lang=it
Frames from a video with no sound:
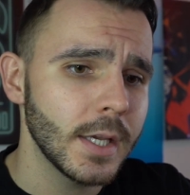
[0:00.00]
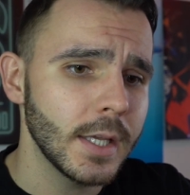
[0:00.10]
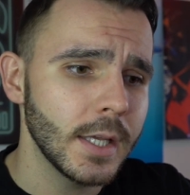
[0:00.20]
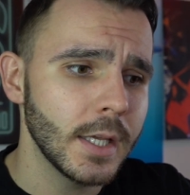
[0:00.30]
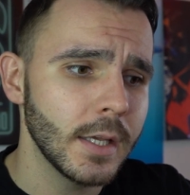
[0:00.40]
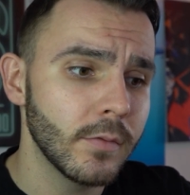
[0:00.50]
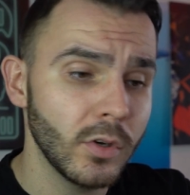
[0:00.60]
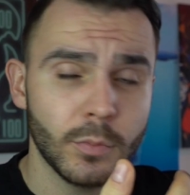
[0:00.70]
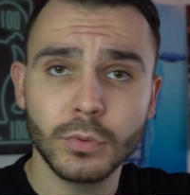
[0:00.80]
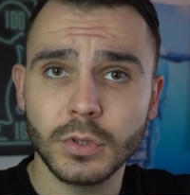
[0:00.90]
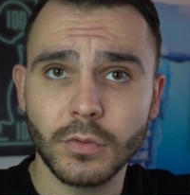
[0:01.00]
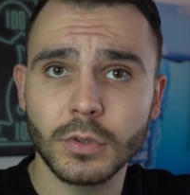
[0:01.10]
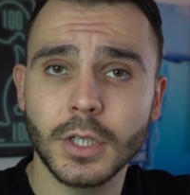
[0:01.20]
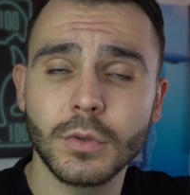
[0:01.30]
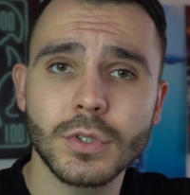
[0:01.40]
e volevo appunto
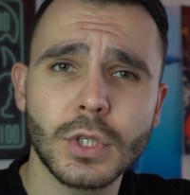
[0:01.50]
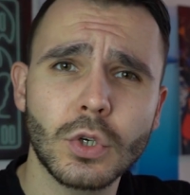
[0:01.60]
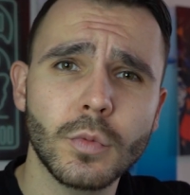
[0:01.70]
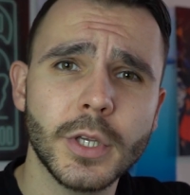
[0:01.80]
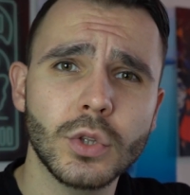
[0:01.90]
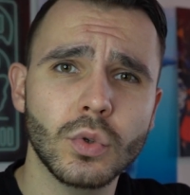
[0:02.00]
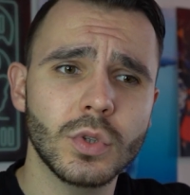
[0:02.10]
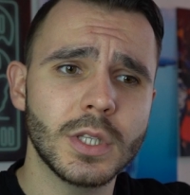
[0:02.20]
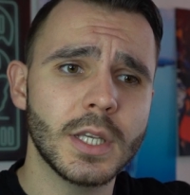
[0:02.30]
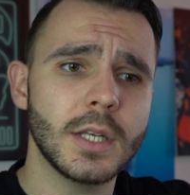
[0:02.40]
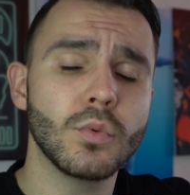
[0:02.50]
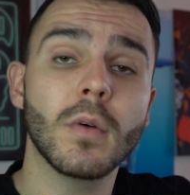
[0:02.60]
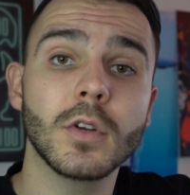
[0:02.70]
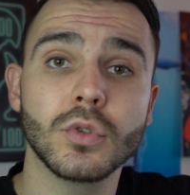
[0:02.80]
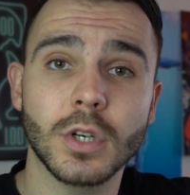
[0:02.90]
affrontare questo argomento del
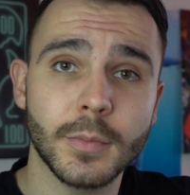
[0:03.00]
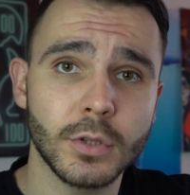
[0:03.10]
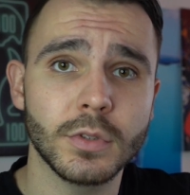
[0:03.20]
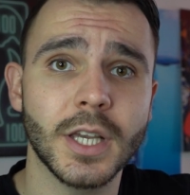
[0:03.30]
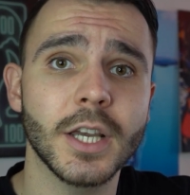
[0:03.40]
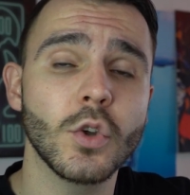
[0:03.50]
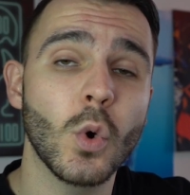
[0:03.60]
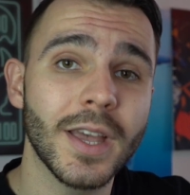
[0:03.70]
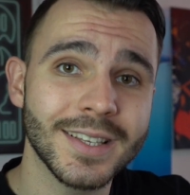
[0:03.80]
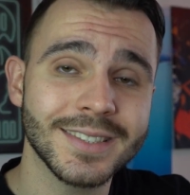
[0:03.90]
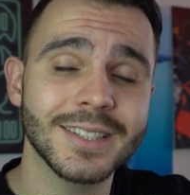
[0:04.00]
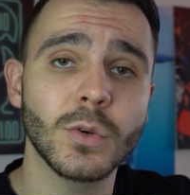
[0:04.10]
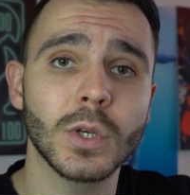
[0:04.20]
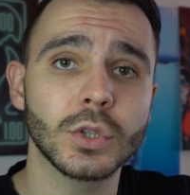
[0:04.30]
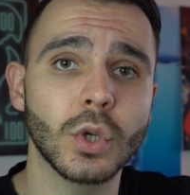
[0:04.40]
nuovo aggiornamento di iOS
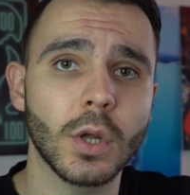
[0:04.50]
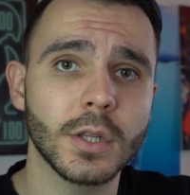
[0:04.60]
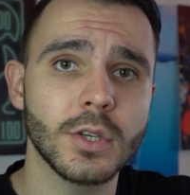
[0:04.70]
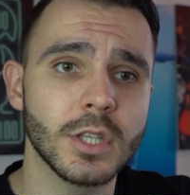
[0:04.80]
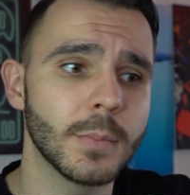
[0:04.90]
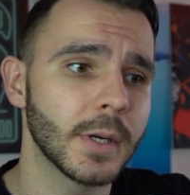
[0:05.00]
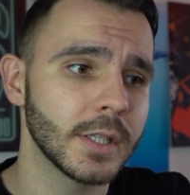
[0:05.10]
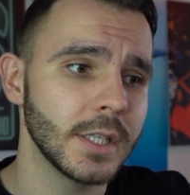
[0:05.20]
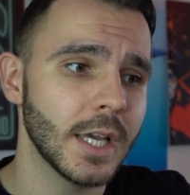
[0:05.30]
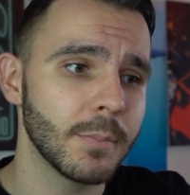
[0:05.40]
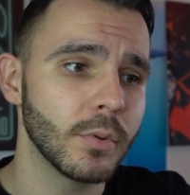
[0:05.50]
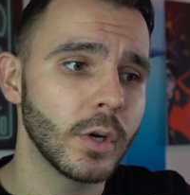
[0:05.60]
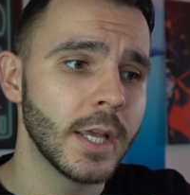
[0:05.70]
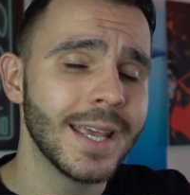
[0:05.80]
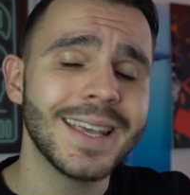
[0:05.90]
14 da parte di
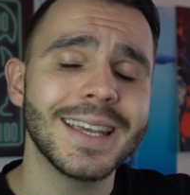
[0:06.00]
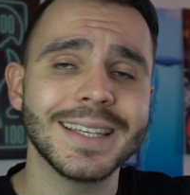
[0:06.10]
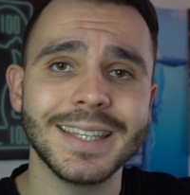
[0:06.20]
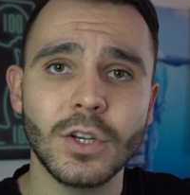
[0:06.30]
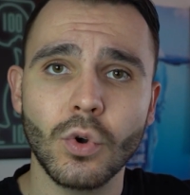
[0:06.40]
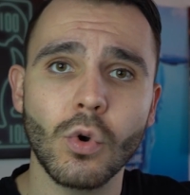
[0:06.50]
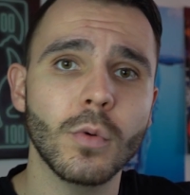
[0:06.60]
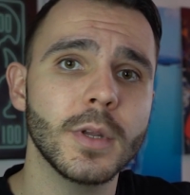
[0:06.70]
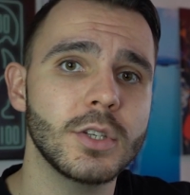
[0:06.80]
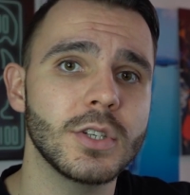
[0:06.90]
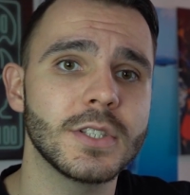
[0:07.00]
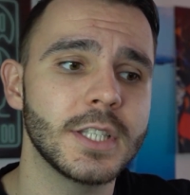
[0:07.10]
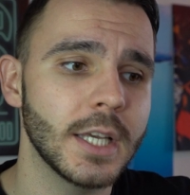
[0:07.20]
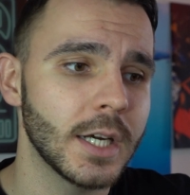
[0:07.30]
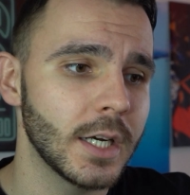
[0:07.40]
Apple e di come ci
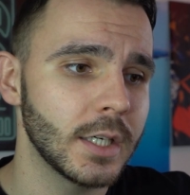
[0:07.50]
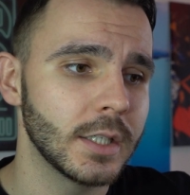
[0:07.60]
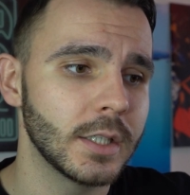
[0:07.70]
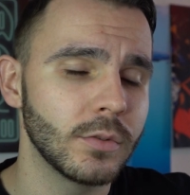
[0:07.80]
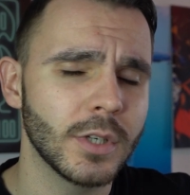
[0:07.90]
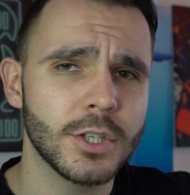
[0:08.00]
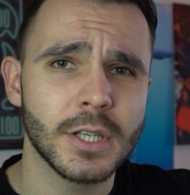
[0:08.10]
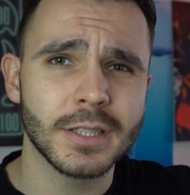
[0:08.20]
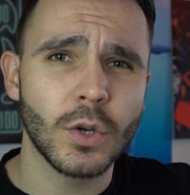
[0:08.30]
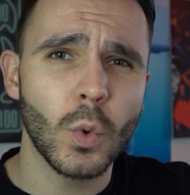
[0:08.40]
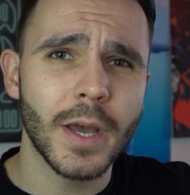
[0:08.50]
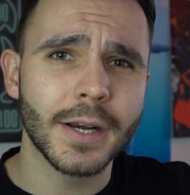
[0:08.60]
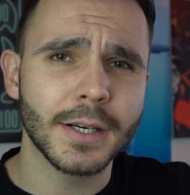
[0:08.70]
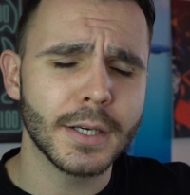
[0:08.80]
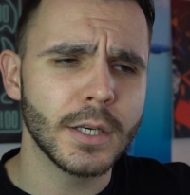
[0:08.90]
sia eh, una certa
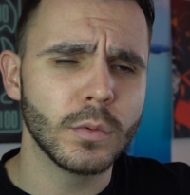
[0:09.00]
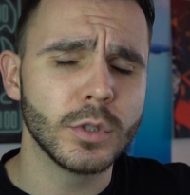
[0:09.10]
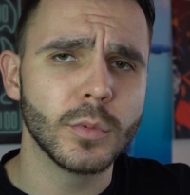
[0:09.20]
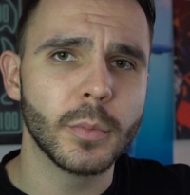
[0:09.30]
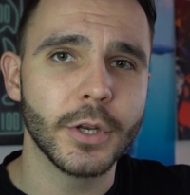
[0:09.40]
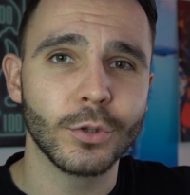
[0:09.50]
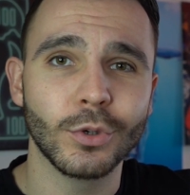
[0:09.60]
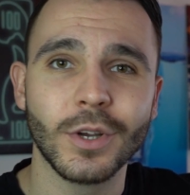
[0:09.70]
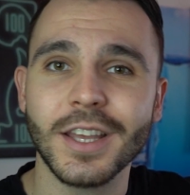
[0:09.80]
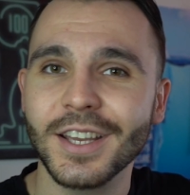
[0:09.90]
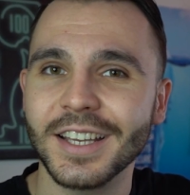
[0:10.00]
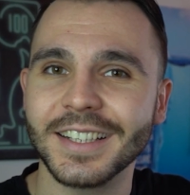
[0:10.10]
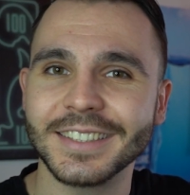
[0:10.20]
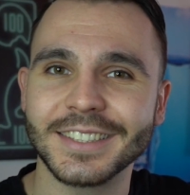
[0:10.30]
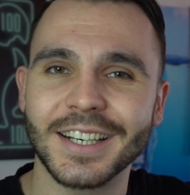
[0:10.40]
guerra nell'ultimo periodo
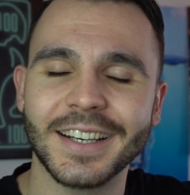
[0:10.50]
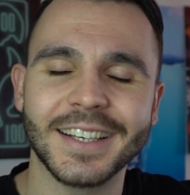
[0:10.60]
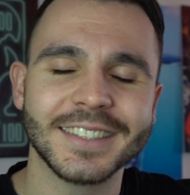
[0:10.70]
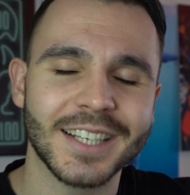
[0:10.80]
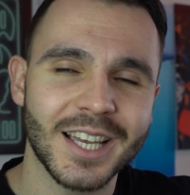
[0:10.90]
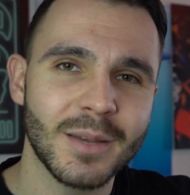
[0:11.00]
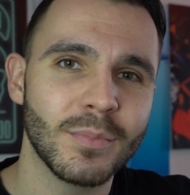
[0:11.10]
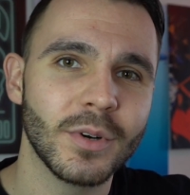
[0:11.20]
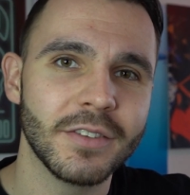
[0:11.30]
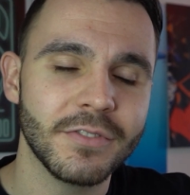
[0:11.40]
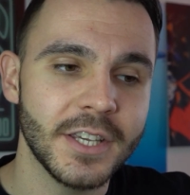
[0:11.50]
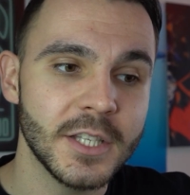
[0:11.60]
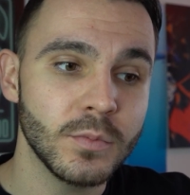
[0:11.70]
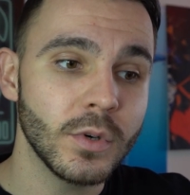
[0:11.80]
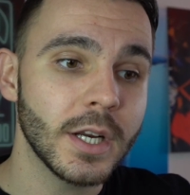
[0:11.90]
eh, tra, tra, Apple e
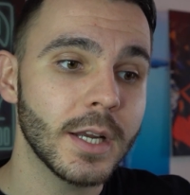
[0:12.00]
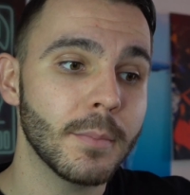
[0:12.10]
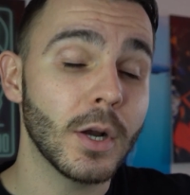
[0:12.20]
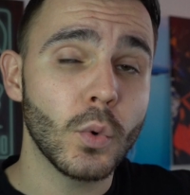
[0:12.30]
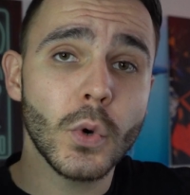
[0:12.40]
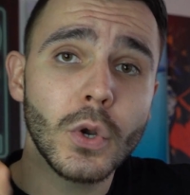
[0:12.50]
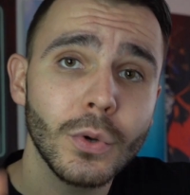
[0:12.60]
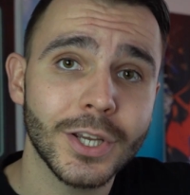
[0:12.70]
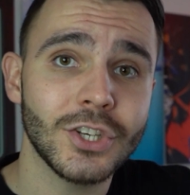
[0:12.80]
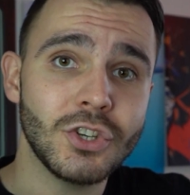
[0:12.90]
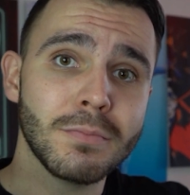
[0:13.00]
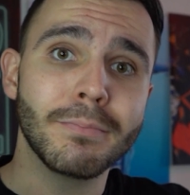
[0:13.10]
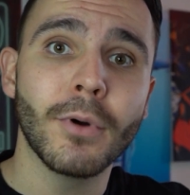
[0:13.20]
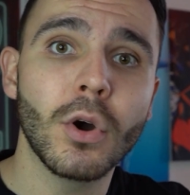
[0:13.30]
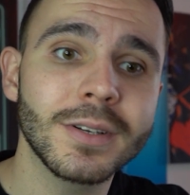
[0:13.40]
Facebook, ma quello che ci
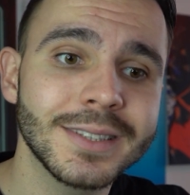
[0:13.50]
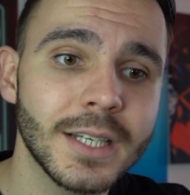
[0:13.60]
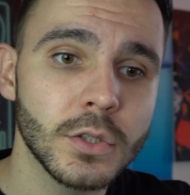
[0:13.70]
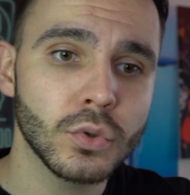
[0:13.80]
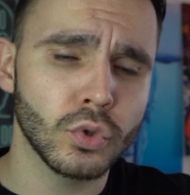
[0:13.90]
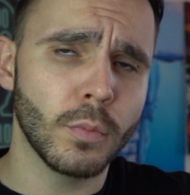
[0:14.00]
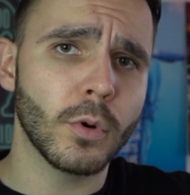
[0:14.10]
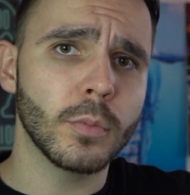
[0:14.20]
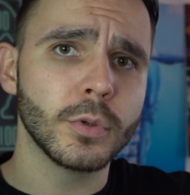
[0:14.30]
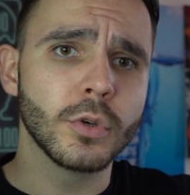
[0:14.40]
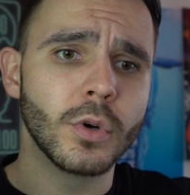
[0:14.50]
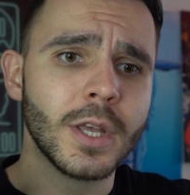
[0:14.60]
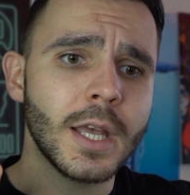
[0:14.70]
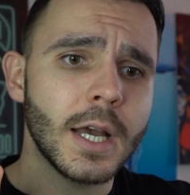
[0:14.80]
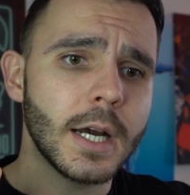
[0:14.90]
importa sono proprio
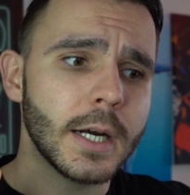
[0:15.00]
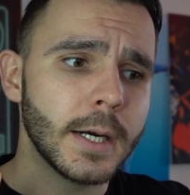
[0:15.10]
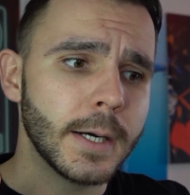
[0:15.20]
uh,